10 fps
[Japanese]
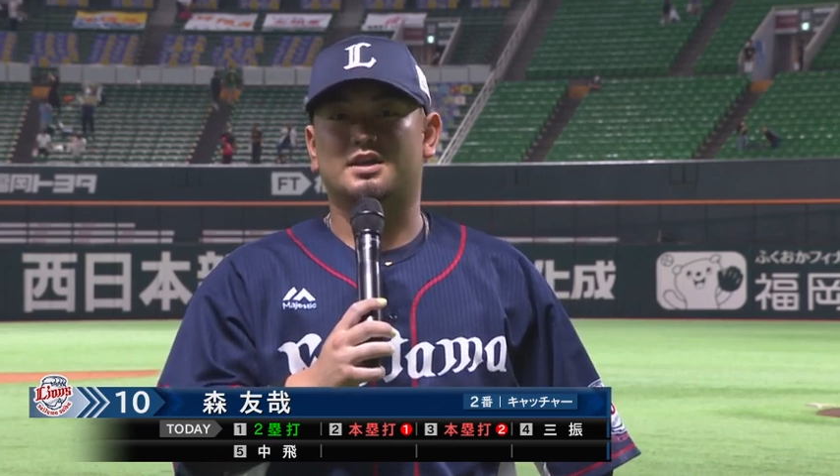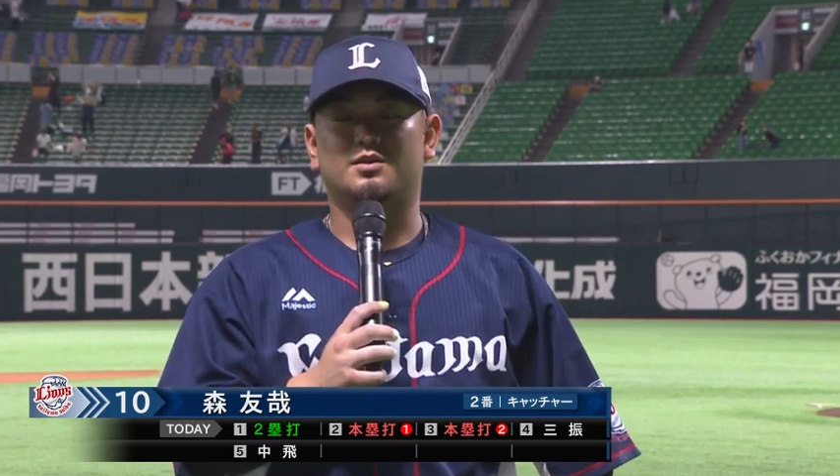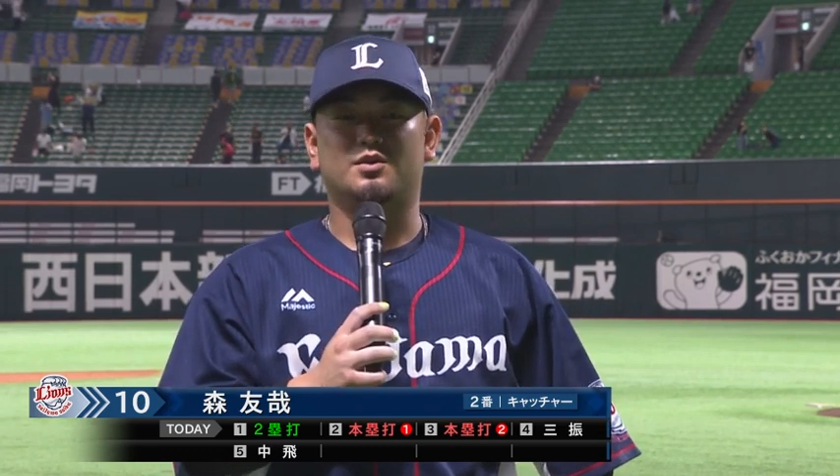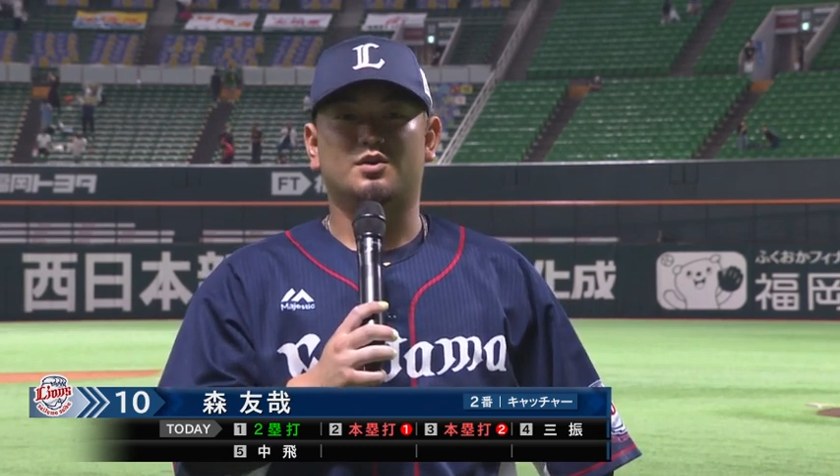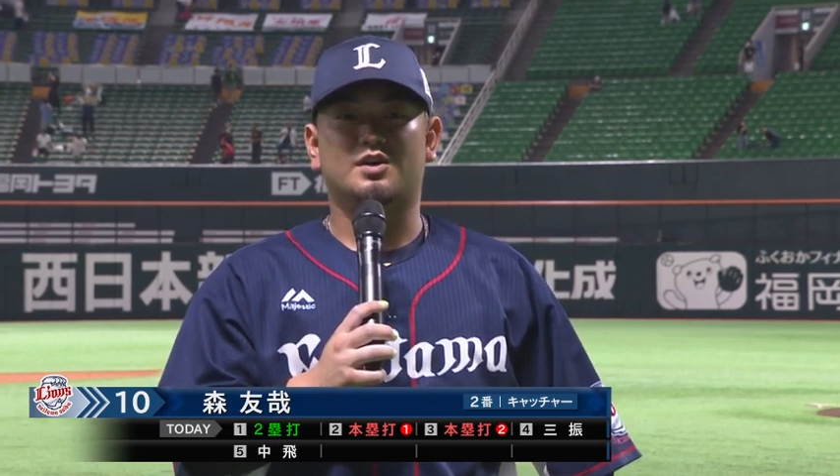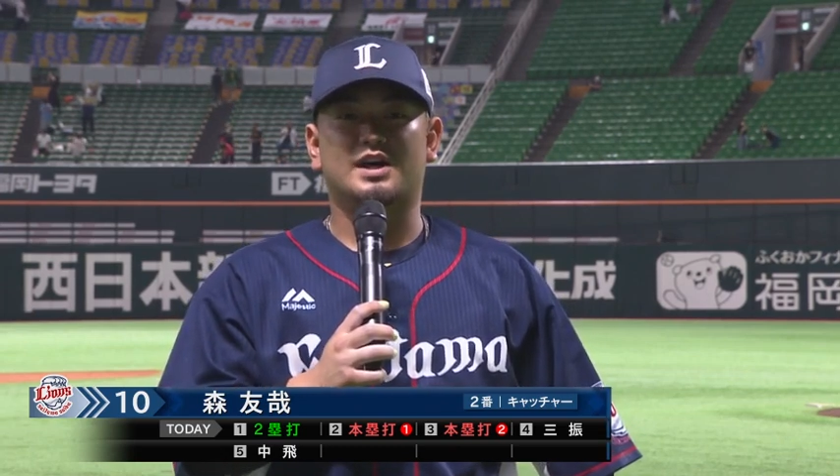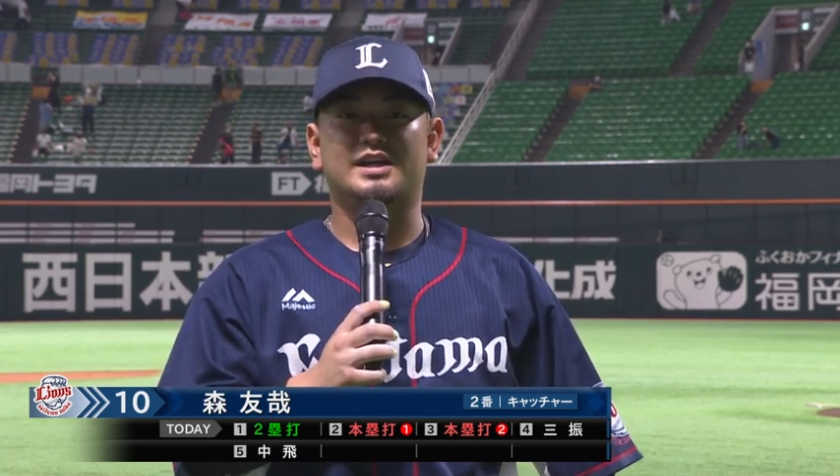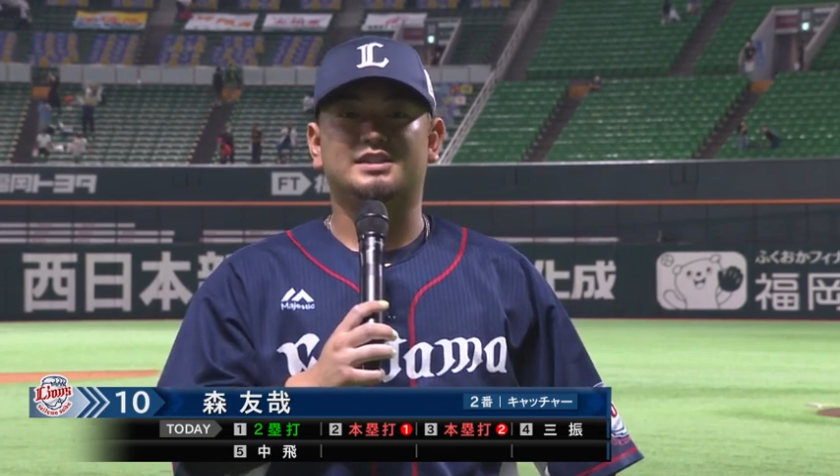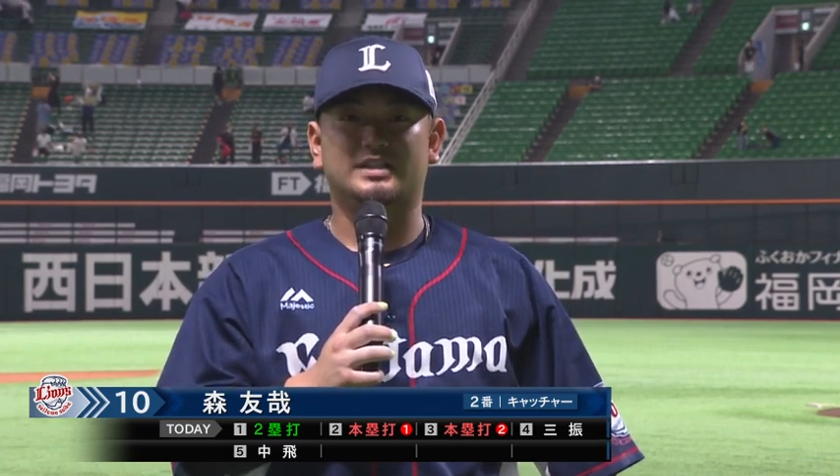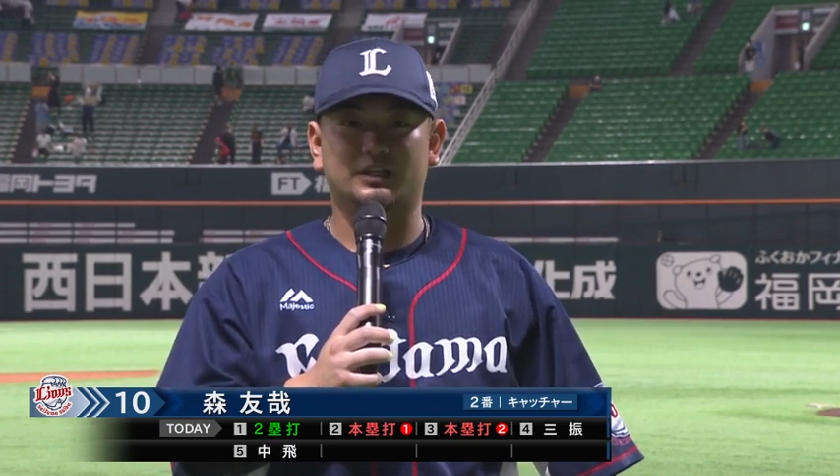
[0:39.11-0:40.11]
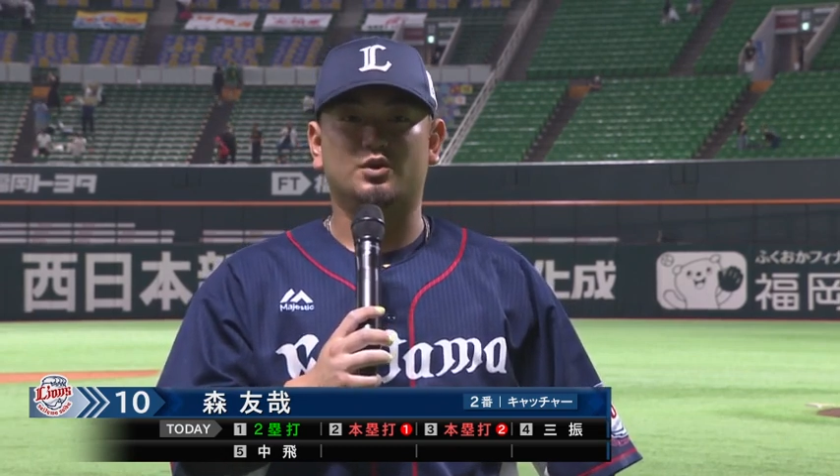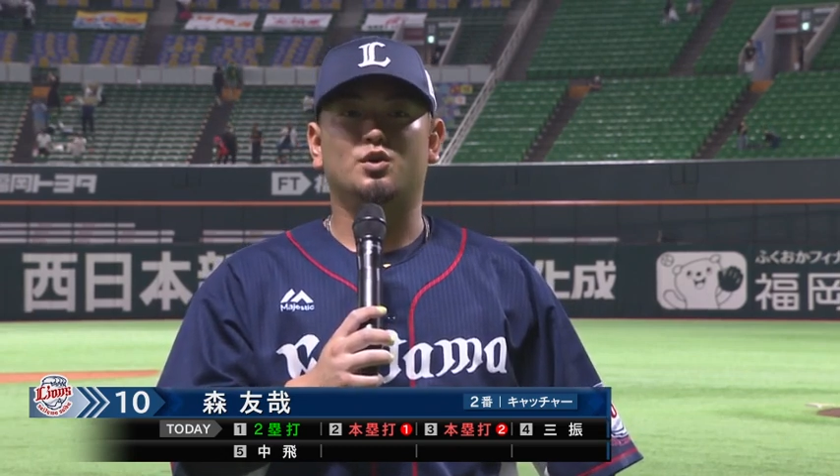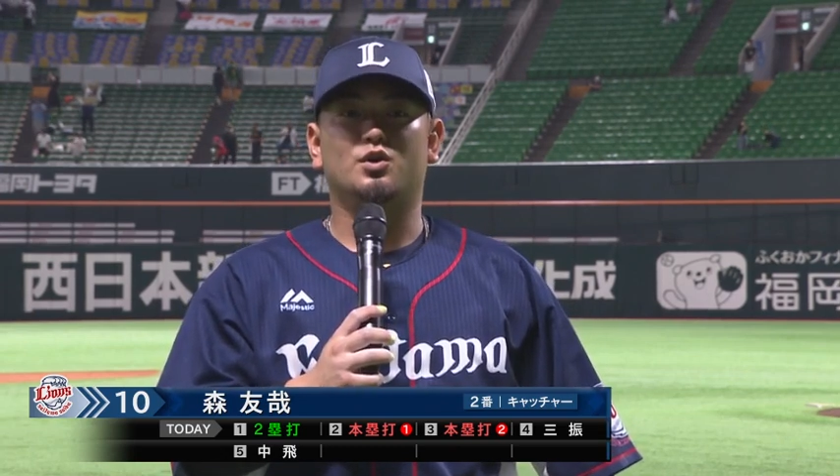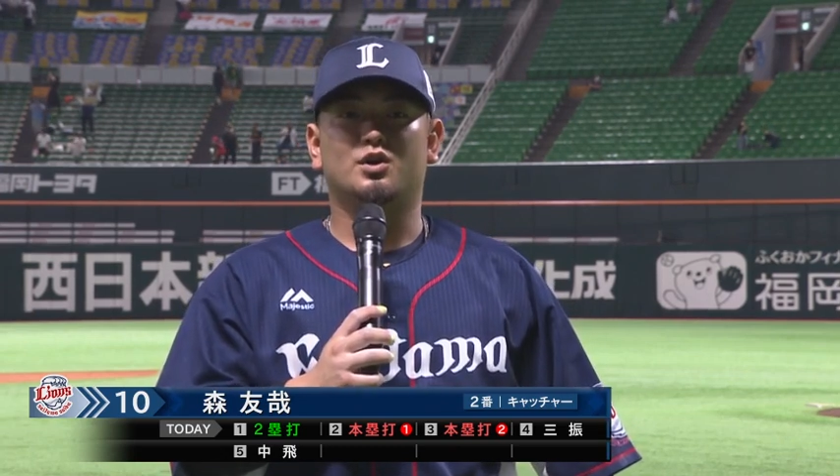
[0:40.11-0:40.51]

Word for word: さんを返したいと